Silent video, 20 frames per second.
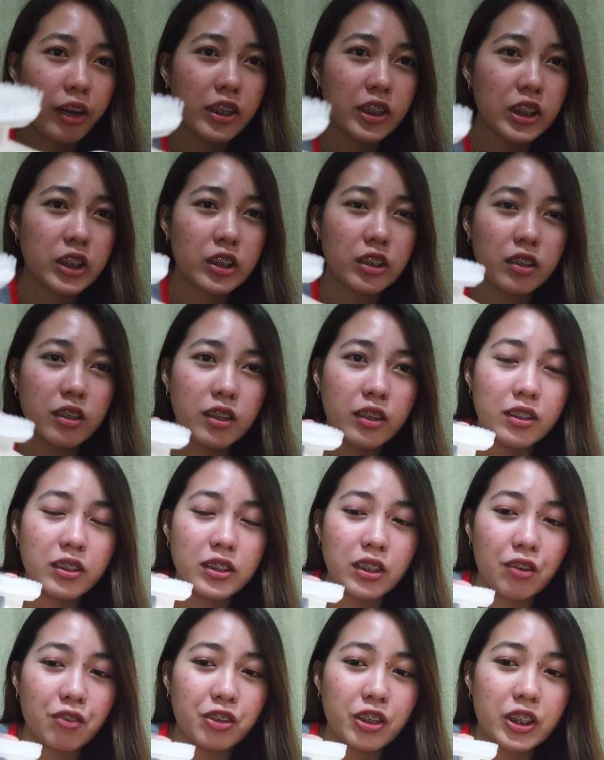harsh
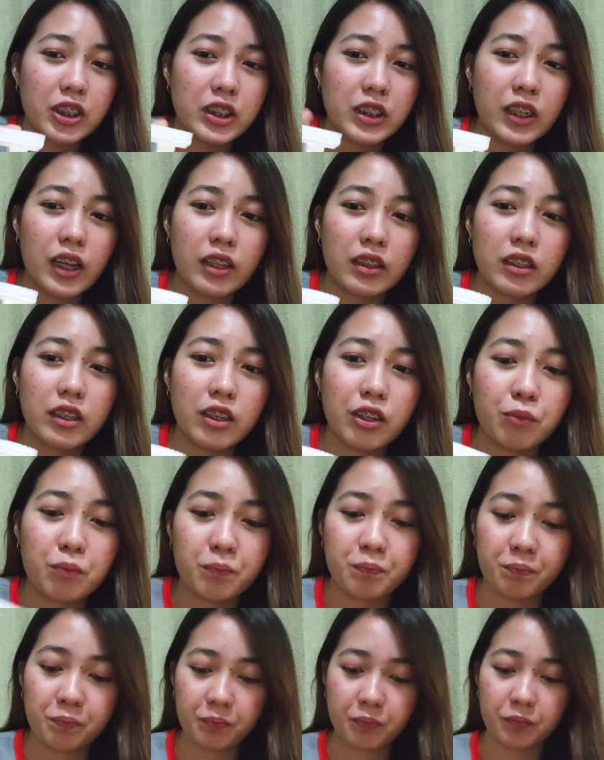sa face natin.
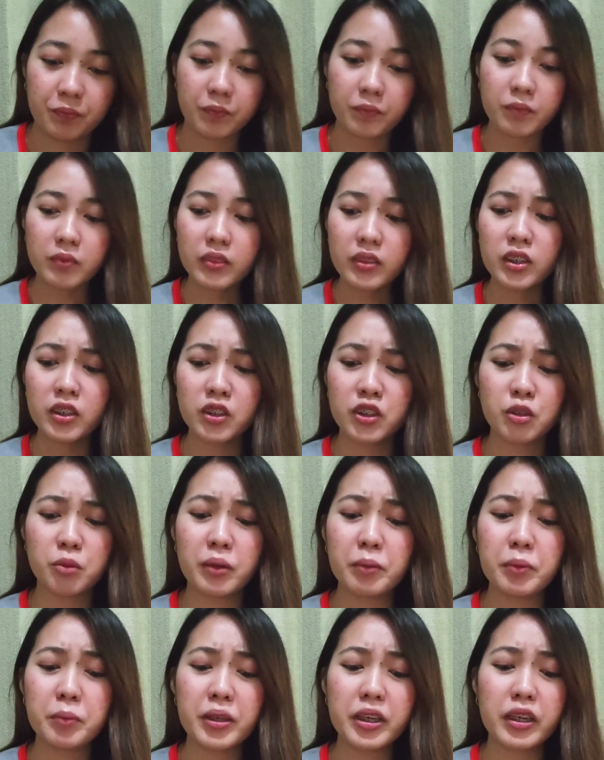So,
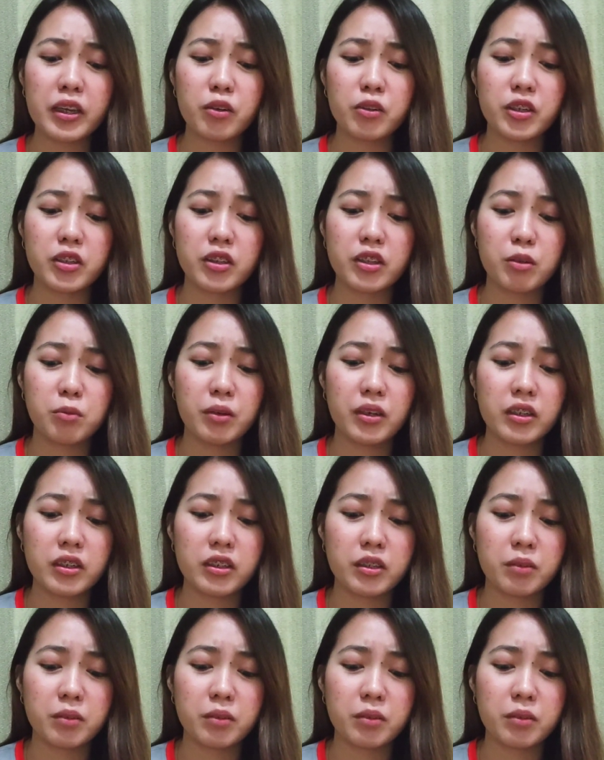magbibigay ako ng dalawang